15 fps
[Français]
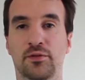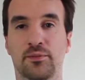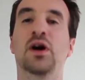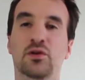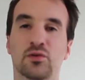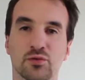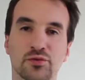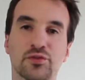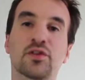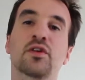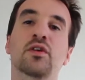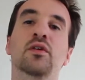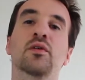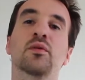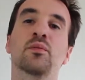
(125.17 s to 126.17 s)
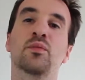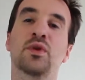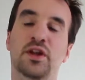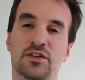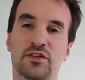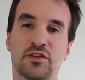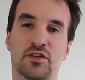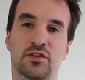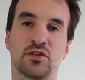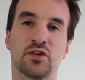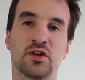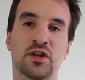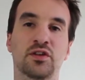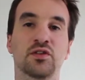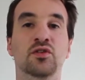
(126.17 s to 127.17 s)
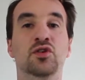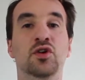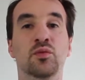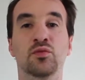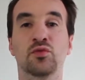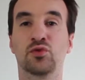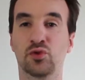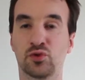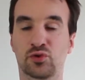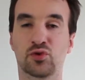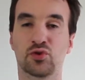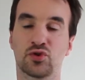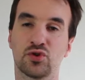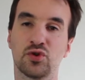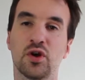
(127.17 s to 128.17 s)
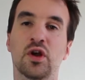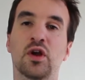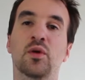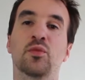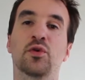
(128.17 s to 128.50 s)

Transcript: Par contre, Black Desert Online, comme d'autres jeux,